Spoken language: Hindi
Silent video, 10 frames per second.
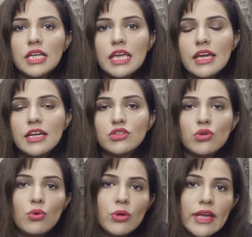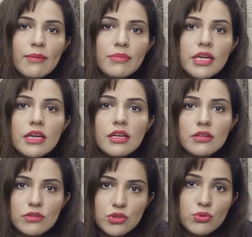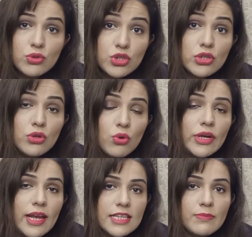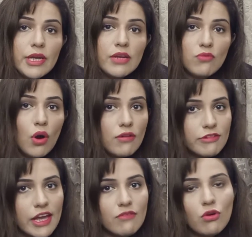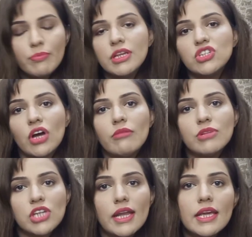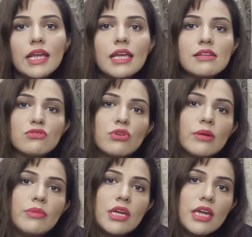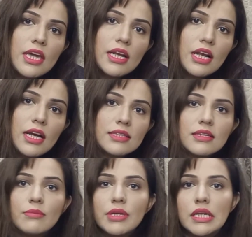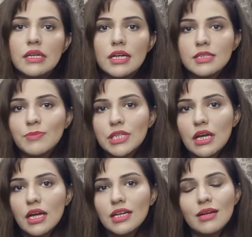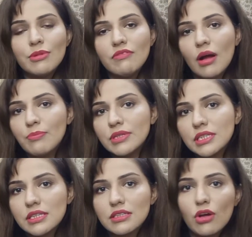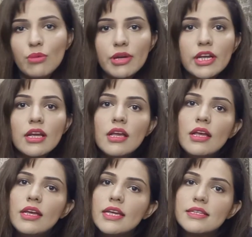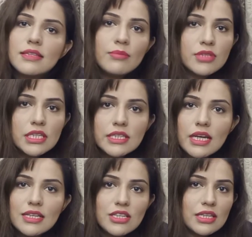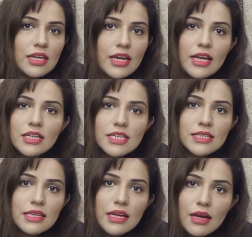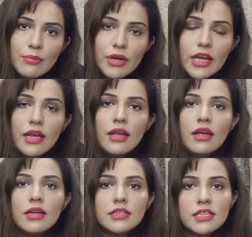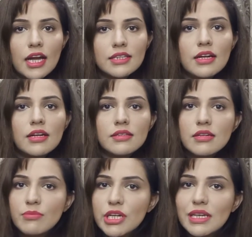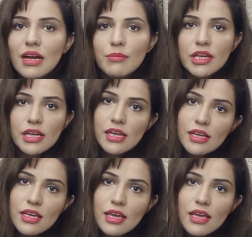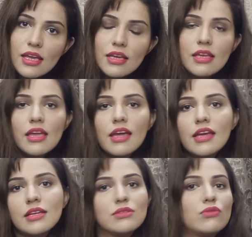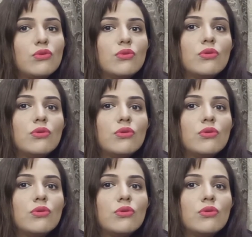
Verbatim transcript: ये जो लोग हैं अपनी जो कुछ लोग इसमें इन्वॉल्व हैं वो अपनी जान बचाने के लिए इसको कभी ए क्लास कभी अस्पताल कभी वापस किसी और बैरक ये सब सिलसिला चलता रहेगा जैसे ख़बरें ज़्यादातर मीडिया में रहेंगी ये इसको